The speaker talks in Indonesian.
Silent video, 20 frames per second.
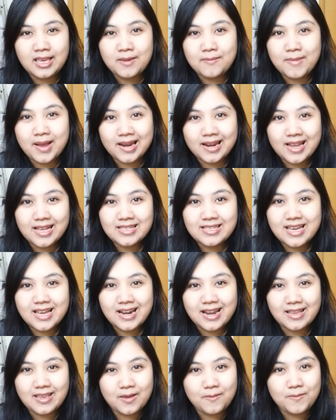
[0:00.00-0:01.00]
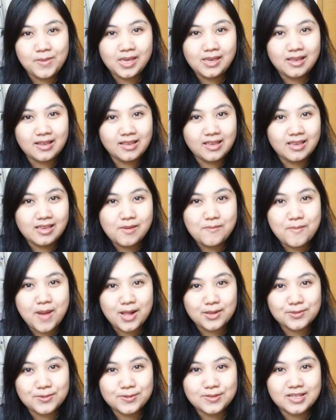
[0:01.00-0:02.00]
gimana caranya bikin gigi
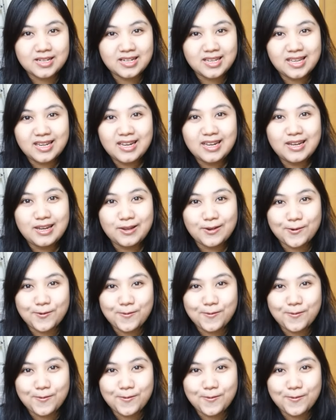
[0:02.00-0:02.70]
palsu sendiri di